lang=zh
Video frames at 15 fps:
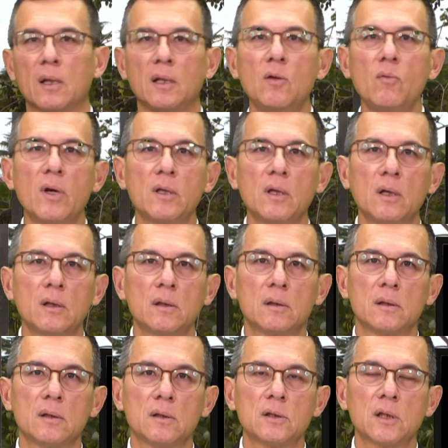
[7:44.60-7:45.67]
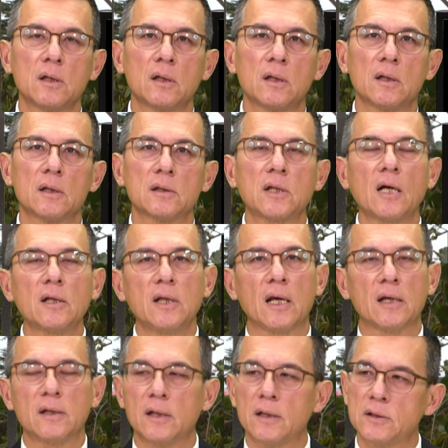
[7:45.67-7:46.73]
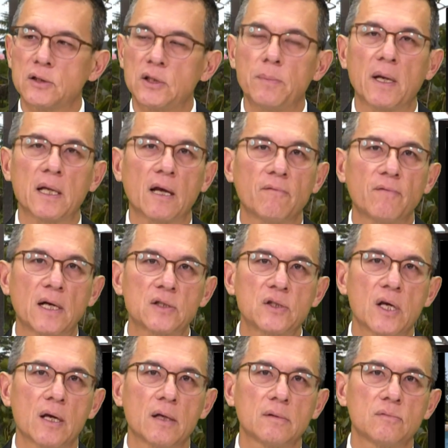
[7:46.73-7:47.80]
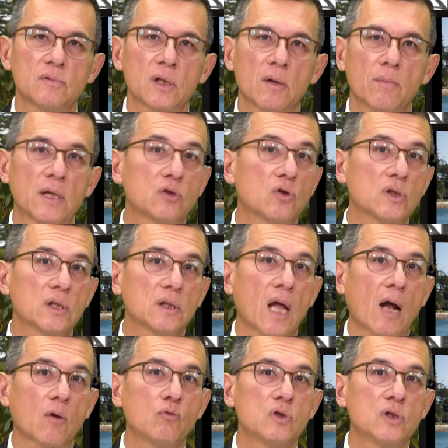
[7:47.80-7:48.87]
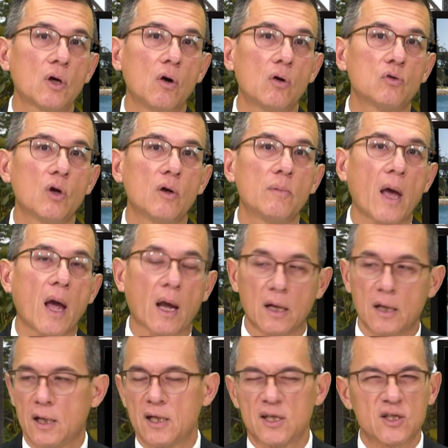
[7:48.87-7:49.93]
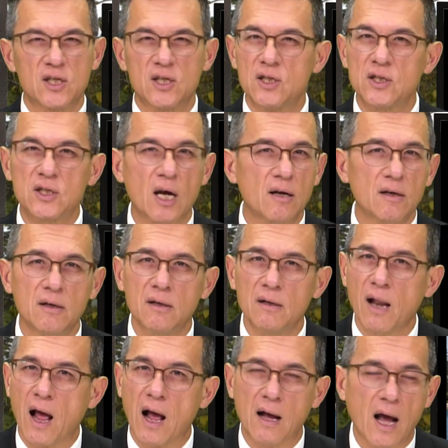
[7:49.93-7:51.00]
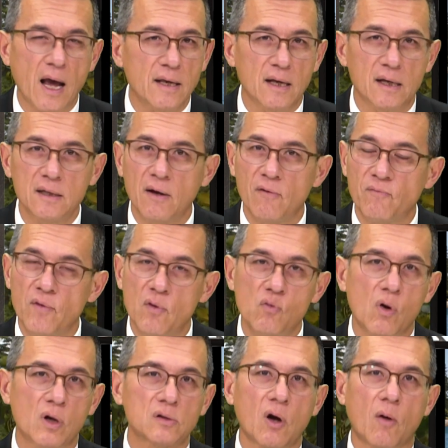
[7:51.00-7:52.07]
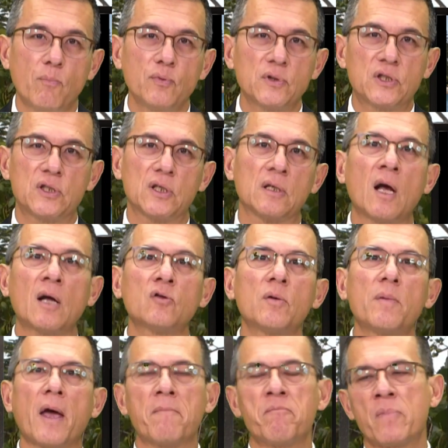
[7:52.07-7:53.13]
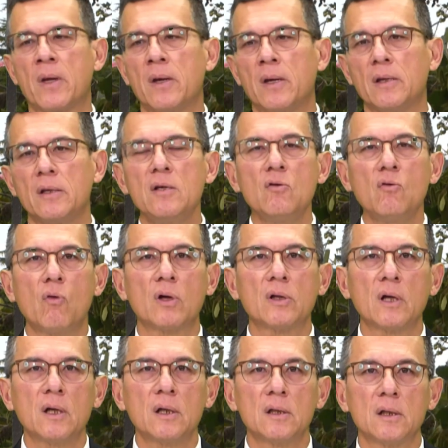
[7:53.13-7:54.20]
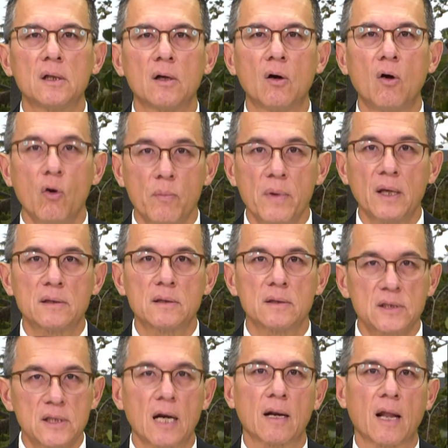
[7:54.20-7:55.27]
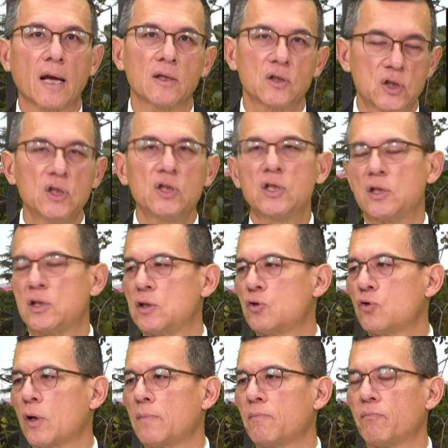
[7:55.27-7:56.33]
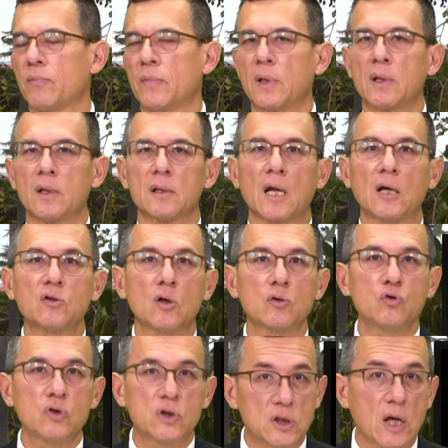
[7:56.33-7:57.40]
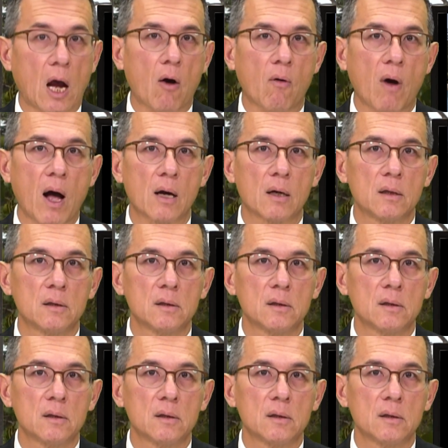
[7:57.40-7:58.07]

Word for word: 因为呢，这个当年呢，西班牙发现这个美洲新大陆之后，对不对？吃香喝辣，哎呀，那个风光到不行啊，对不对？英国呢后面上来急起直追，他就要去找啊，